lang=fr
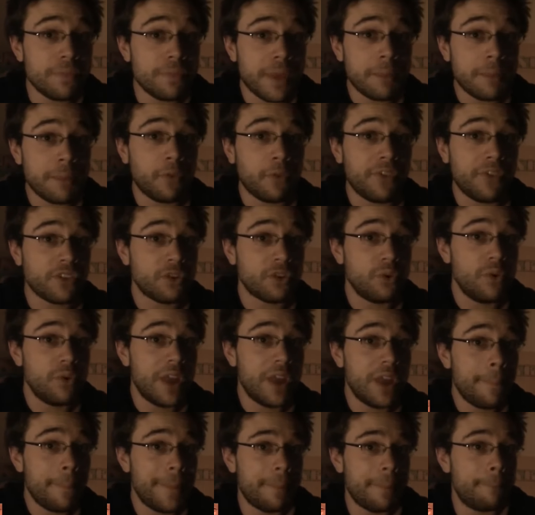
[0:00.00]
deux semaines pour faire
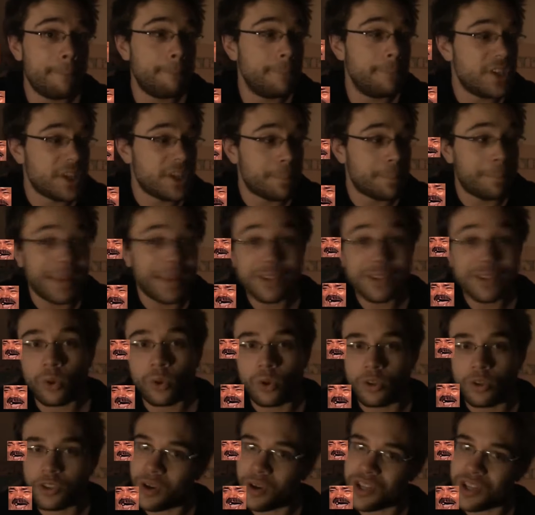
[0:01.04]
celui-là, mais j'ai pas
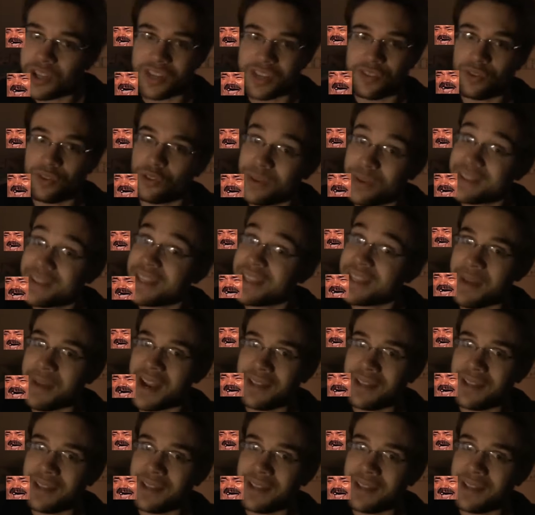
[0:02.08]
trop eu le temps et j'ai surtout été